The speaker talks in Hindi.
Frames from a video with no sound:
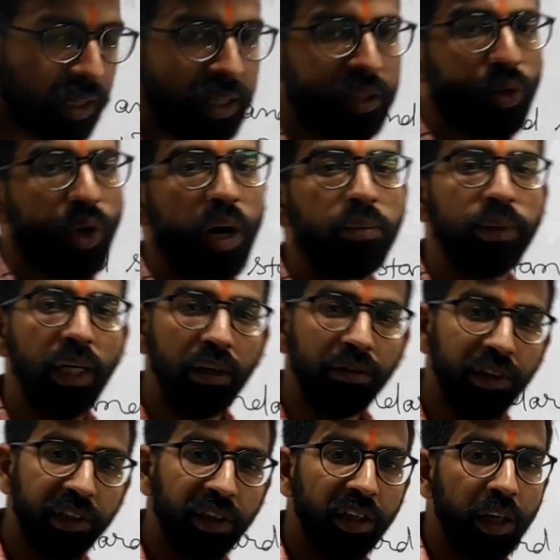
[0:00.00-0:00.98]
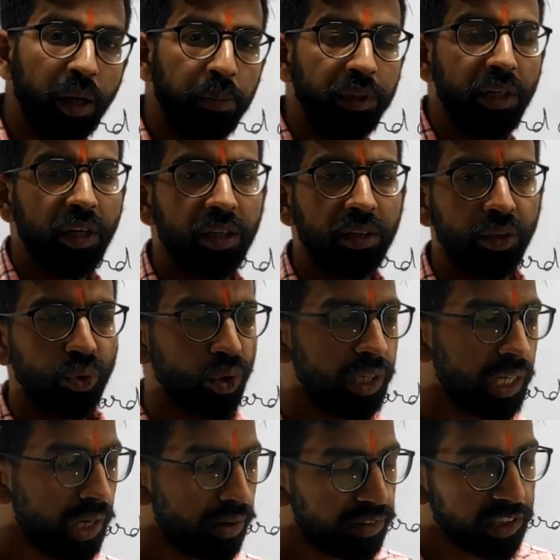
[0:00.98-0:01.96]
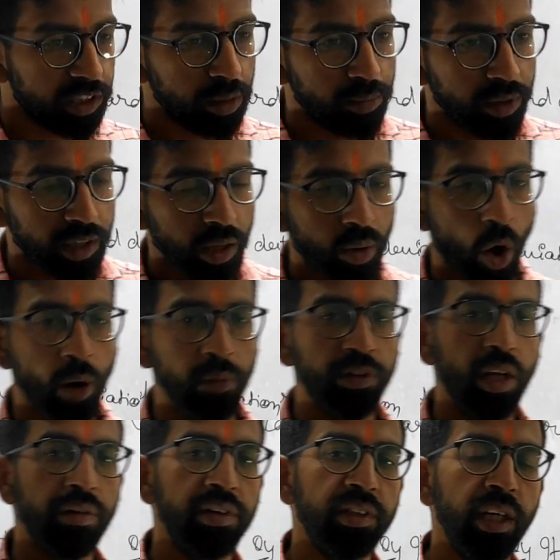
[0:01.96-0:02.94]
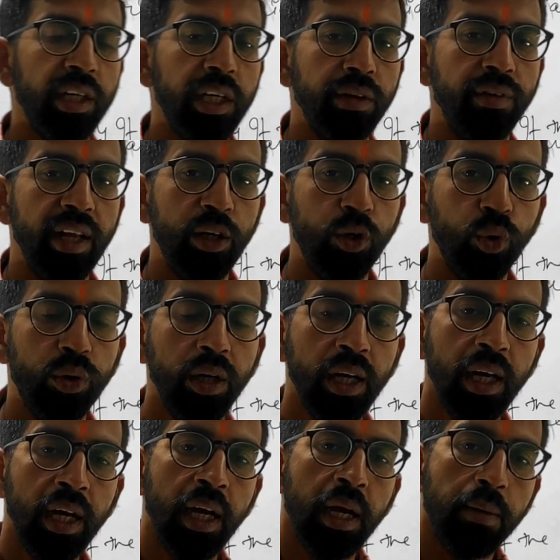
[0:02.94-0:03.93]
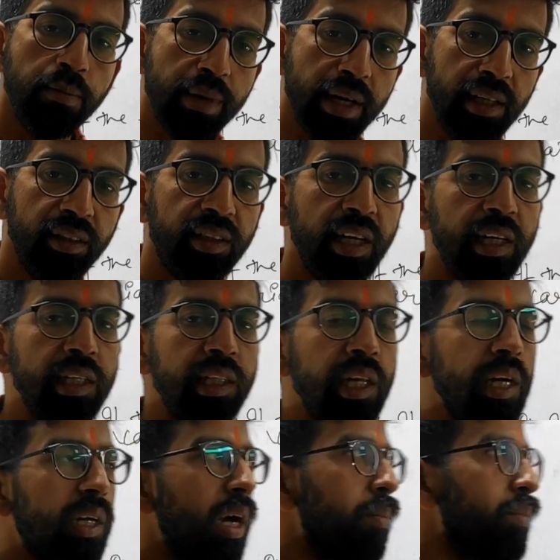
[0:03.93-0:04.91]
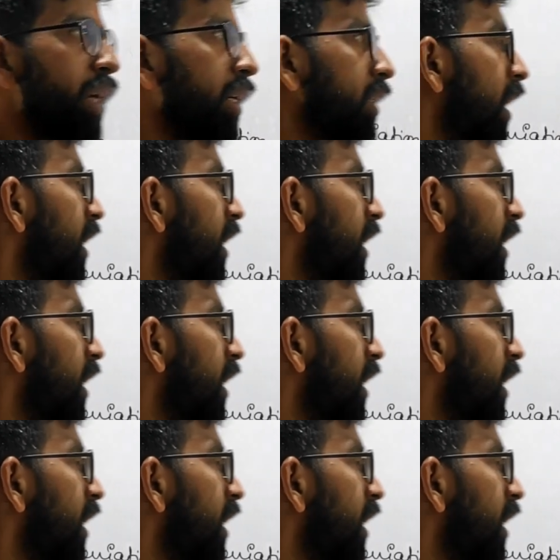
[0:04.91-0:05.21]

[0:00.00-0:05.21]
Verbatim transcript: चलेगा तो आप डेविएशन का पता कर सकते हो डेविएशन मतलब ऑब्जर्वेशन की वैल्यू मीन से कितनी कम या